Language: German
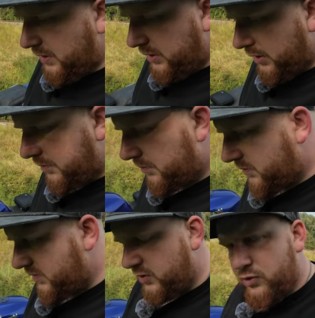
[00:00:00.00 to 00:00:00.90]
Ähm,
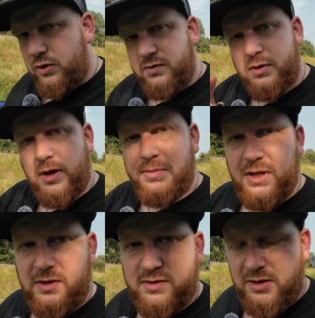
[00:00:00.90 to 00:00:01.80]
das Kurzvideo habt
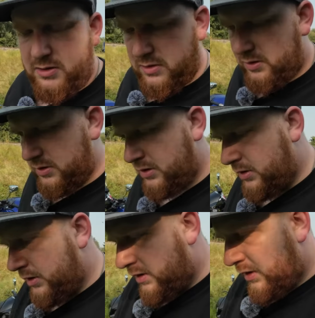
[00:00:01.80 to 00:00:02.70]
ihr ja gesehen.
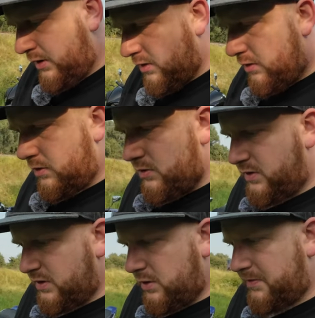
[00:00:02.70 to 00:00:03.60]

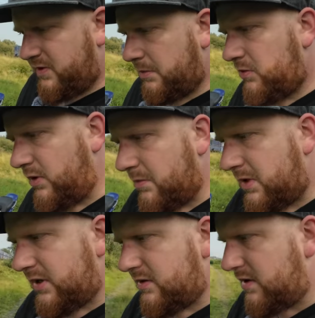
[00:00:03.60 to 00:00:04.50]
Und ich glaube, das habe ich sogar am
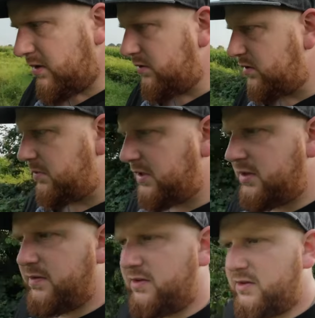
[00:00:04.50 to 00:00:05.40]
gleichen Tag noch gemacht.
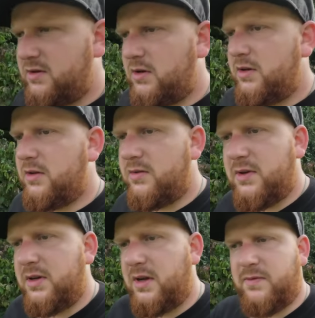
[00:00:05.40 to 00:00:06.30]
Ich weiß das gar nicht. Das
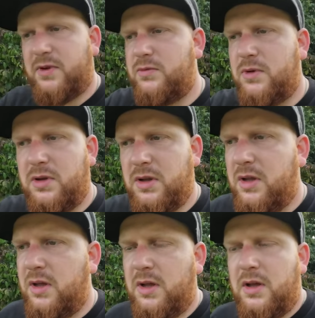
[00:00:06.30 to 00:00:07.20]
waren ja einfach nur
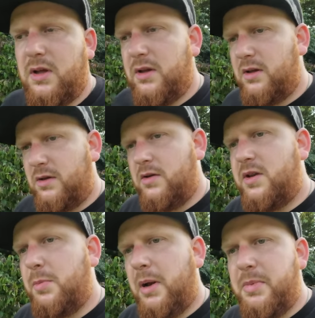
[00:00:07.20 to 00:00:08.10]
äh,
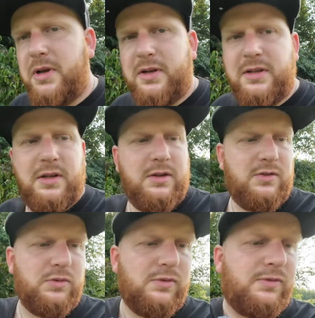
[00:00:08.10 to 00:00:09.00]
die paar Bilder, die ich dann
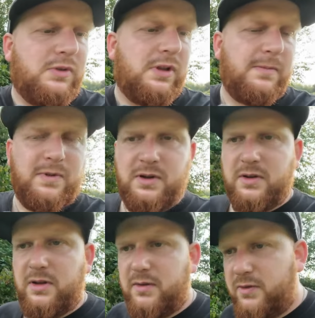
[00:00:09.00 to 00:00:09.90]
hinzugefügt habe, weil
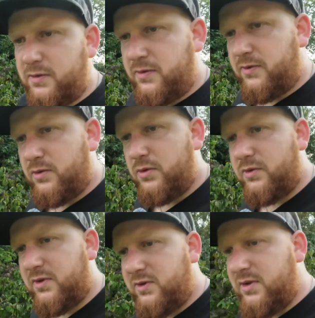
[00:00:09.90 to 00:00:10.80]
es halt so
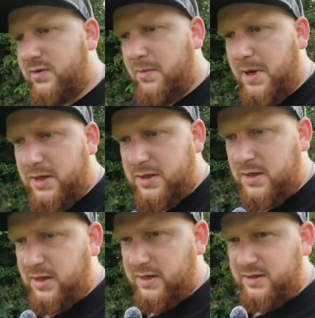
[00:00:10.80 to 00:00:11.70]
kurzfristig für mehr nicht
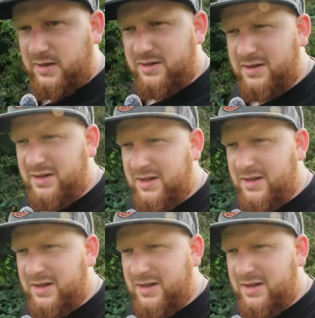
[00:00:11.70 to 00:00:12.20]
gereicht hat.